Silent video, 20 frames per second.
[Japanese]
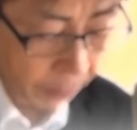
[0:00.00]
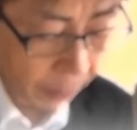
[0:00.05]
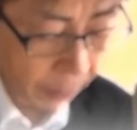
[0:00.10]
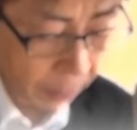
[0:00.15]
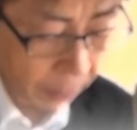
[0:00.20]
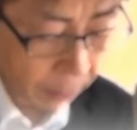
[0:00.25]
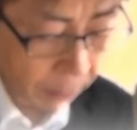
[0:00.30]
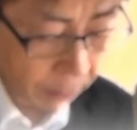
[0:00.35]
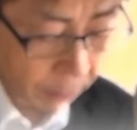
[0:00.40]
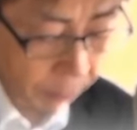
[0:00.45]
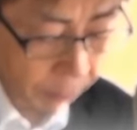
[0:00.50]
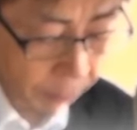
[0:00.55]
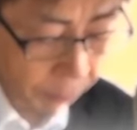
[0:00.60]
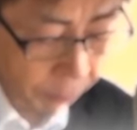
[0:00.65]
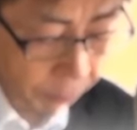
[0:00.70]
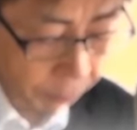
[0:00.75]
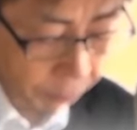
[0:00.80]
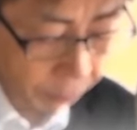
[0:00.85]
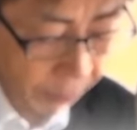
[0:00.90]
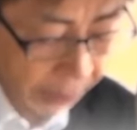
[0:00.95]
聞かされ
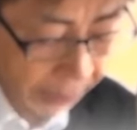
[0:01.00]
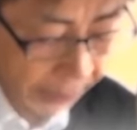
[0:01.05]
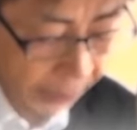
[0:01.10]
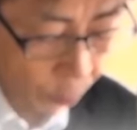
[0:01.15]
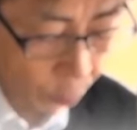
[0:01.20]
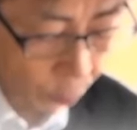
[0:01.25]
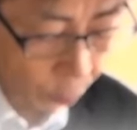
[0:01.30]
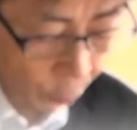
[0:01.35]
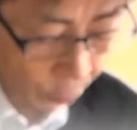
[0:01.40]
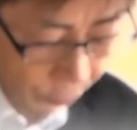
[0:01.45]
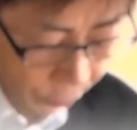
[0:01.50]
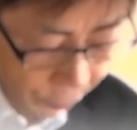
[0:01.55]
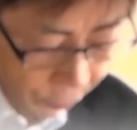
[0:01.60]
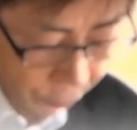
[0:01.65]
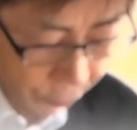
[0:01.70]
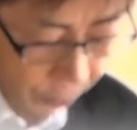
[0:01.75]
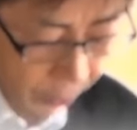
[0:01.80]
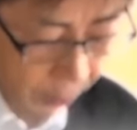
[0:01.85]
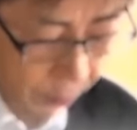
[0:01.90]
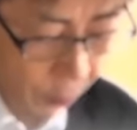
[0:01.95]
て若い武
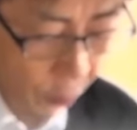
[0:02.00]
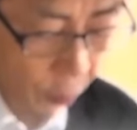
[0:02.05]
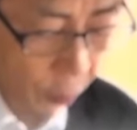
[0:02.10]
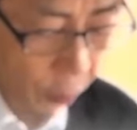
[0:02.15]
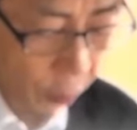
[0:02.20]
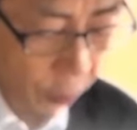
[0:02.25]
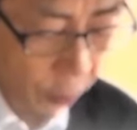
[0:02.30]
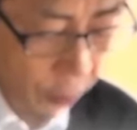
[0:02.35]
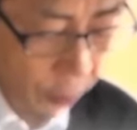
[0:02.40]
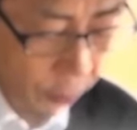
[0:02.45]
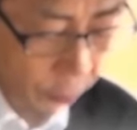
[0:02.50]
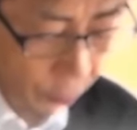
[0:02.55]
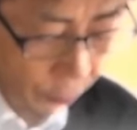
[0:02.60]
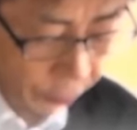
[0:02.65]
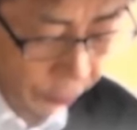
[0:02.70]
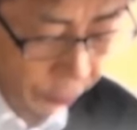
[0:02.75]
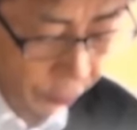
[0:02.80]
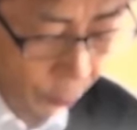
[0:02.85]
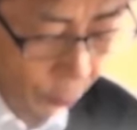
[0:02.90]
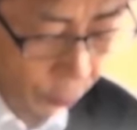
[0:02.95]
士はいよい
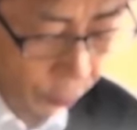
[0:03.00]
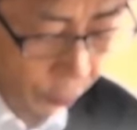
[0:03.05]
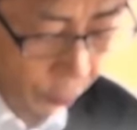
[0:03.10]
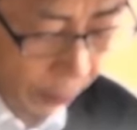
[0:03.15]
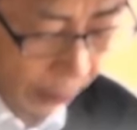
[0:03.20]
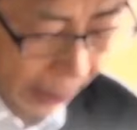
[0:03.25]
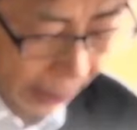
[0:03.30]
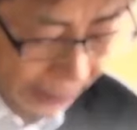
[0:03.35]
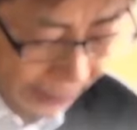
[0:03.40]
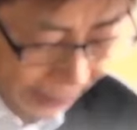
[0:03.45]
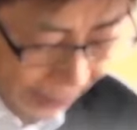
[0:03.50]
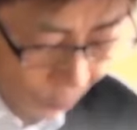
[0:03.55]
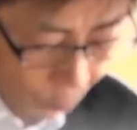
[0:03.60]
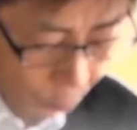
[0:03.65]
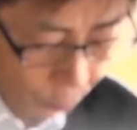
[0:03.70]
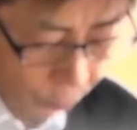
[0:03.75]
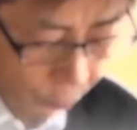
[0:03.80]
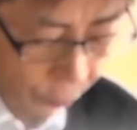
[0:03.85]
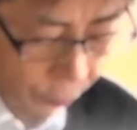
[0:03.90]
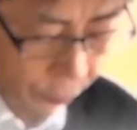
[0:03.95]
よ眼色を
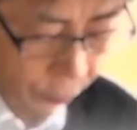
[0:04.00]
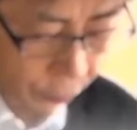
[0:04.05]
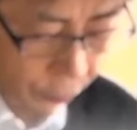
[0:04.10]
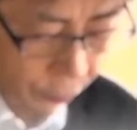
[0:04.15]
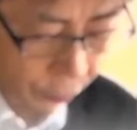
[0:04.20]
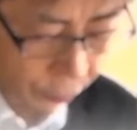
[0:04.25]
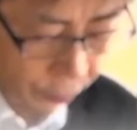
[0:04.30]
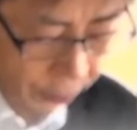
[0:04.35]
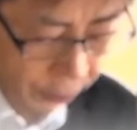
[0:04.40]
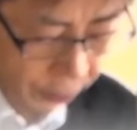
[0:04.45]
暗くした